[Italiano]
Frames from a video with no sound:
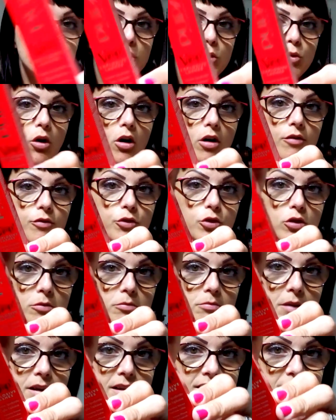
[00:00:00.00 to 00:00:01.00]

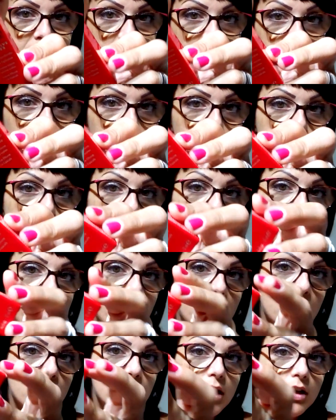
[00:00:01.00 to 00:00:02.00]
nuovo mascara
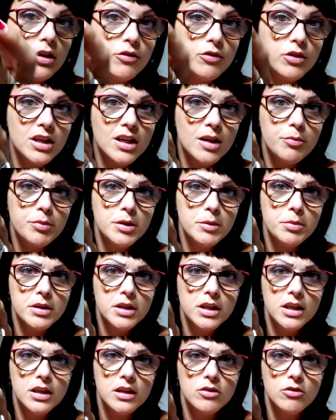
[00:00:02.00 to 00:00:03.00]
Pupa. Ora io vorrei capire
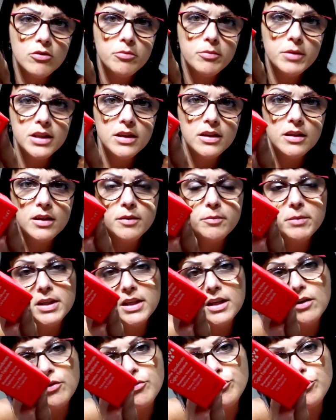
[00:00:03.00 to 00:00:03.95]
perché non mette bene